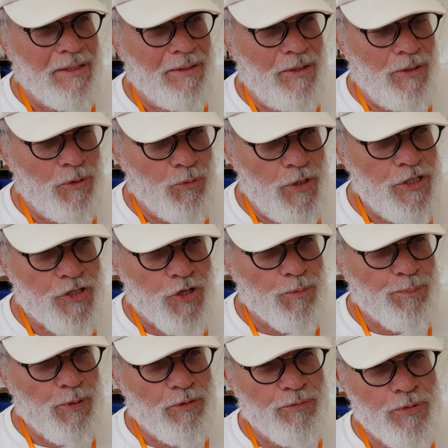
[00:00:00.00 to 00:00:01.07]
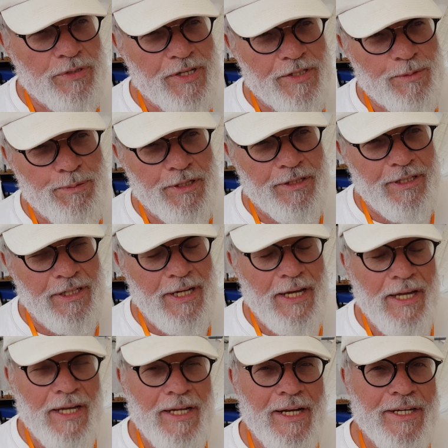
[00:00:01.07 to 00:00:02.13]
euh, Oui, je peux vous expliquer
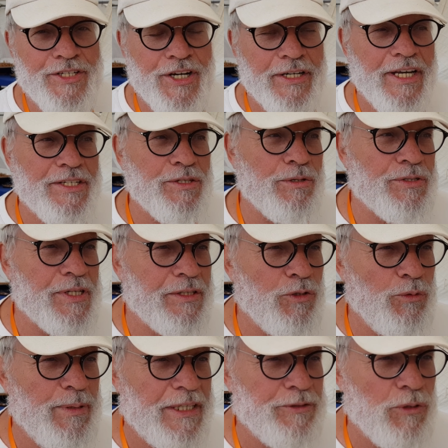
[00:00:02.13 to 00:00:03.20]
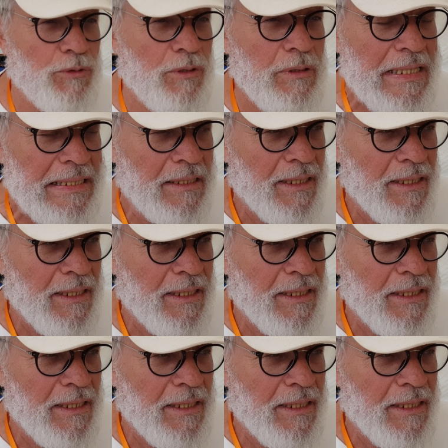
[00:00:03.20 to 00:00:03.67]
la, genèse de ces deux bateaux.